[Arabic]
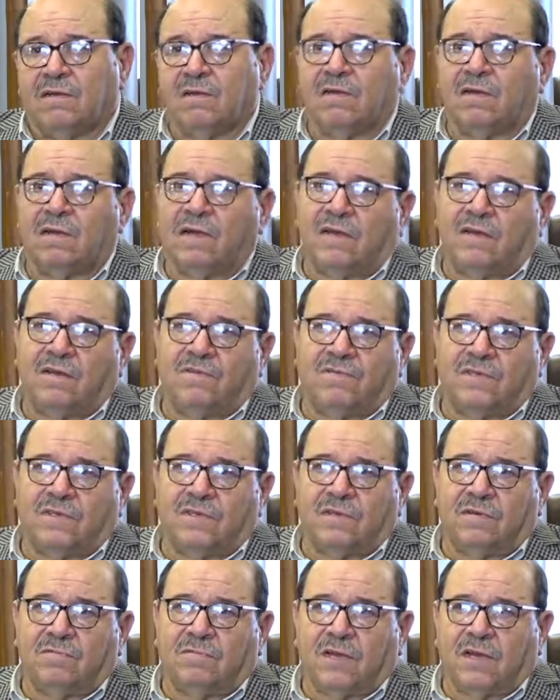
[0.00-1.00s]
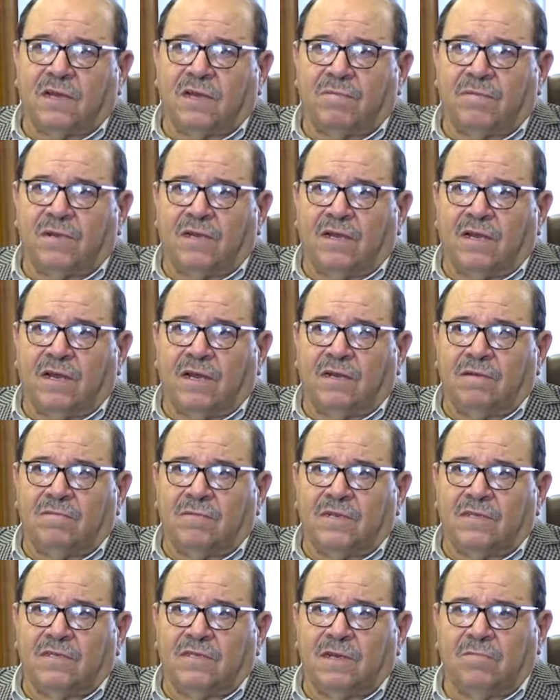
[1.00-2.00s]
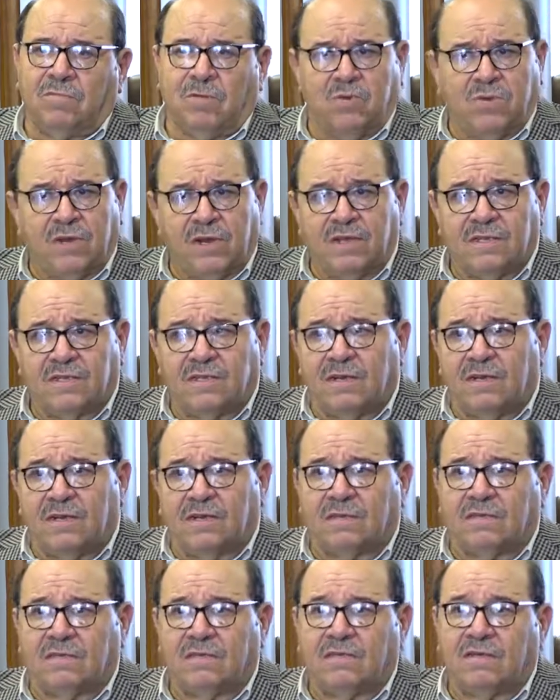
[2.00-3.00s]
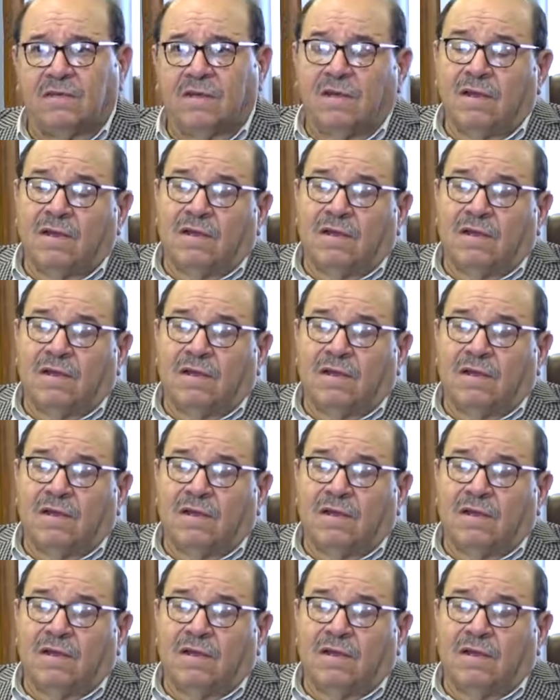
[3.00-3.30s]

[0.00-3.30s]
آه، عنيفة من قبل العالم الإسلامي ولا زالت